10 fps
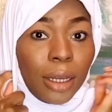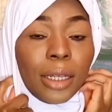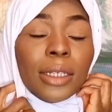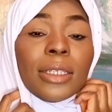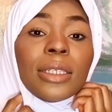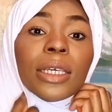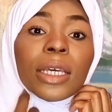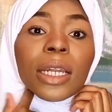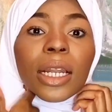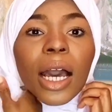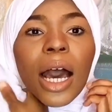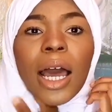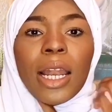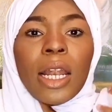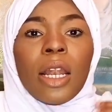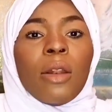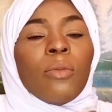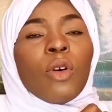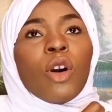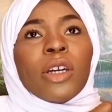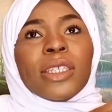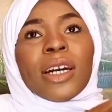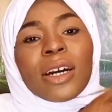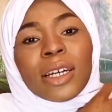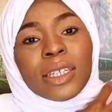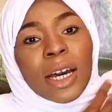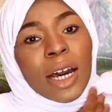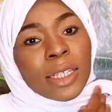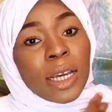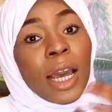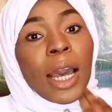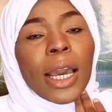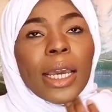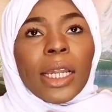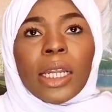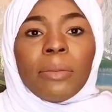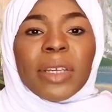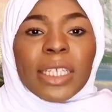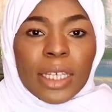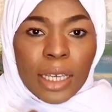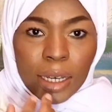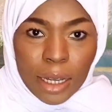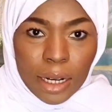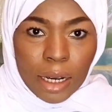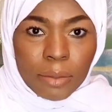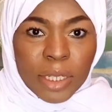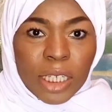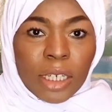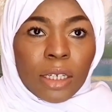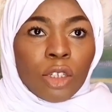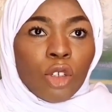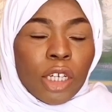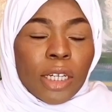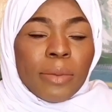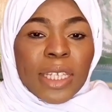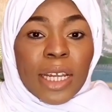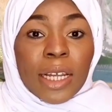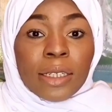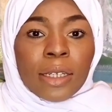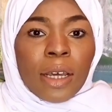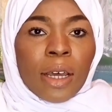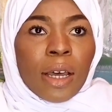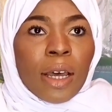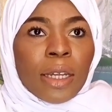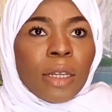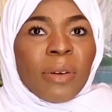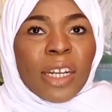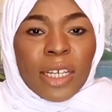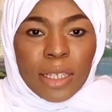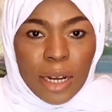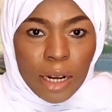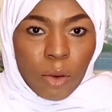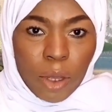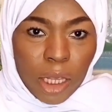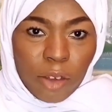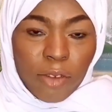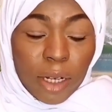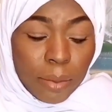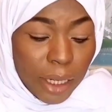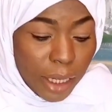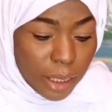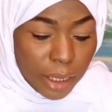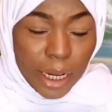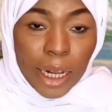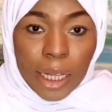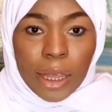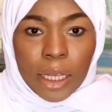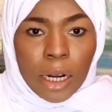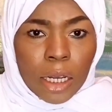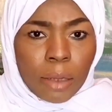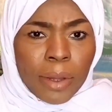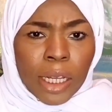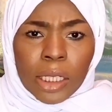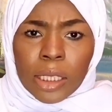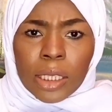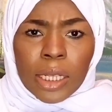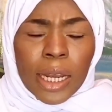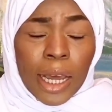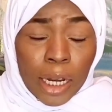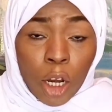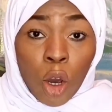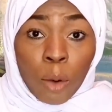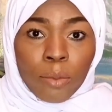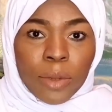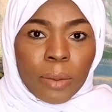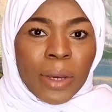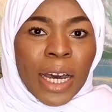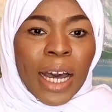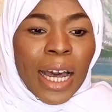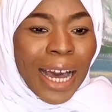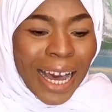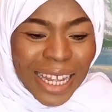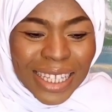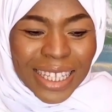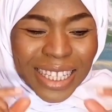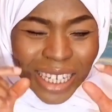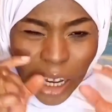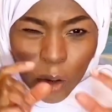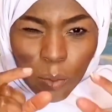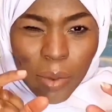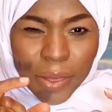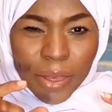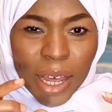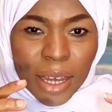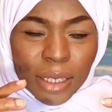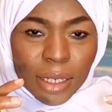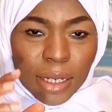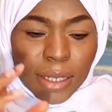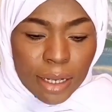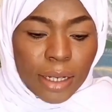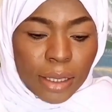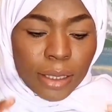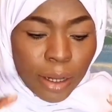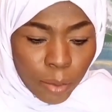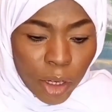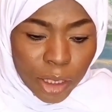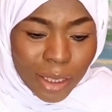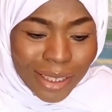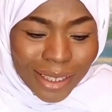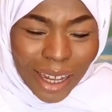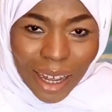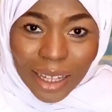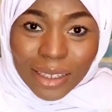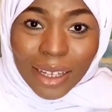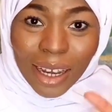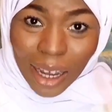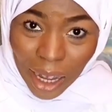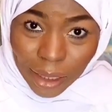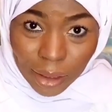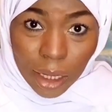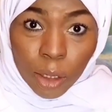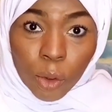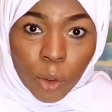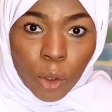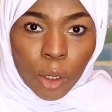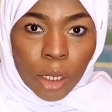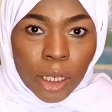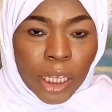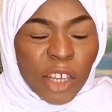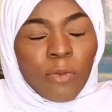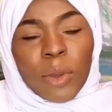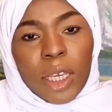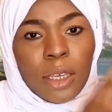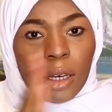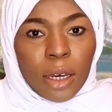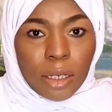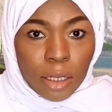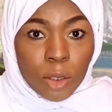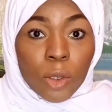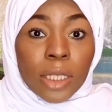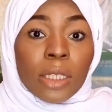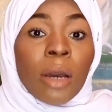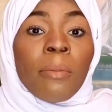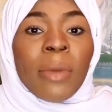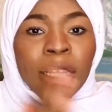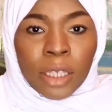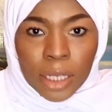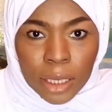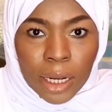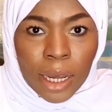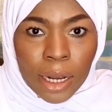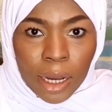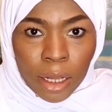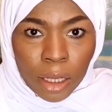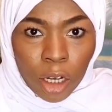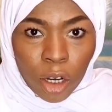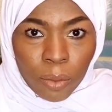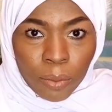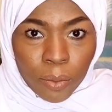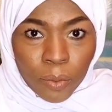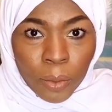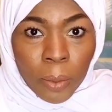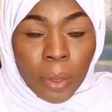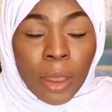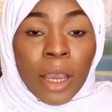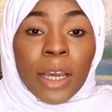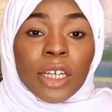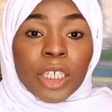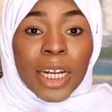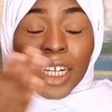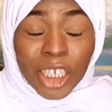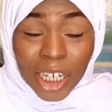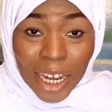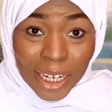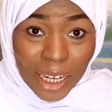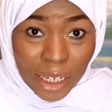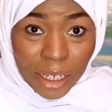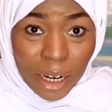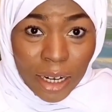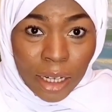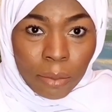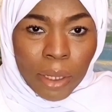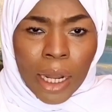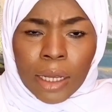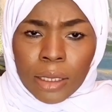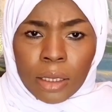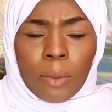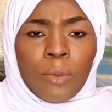نزيل المعتقدات اللي بتعيقنا بتعيق انه احنا مثلا نبغى نحصل على وظيفة نبى نحصل على الثراء نبى نحصل على الحب نبى حتى حب الذات إذا عندك معتقد خاطئ له كيف بيعيقك إنه أنت ما تحصل على هذا الحب إيش الأشياء اللي إحنا راح نعملها سطب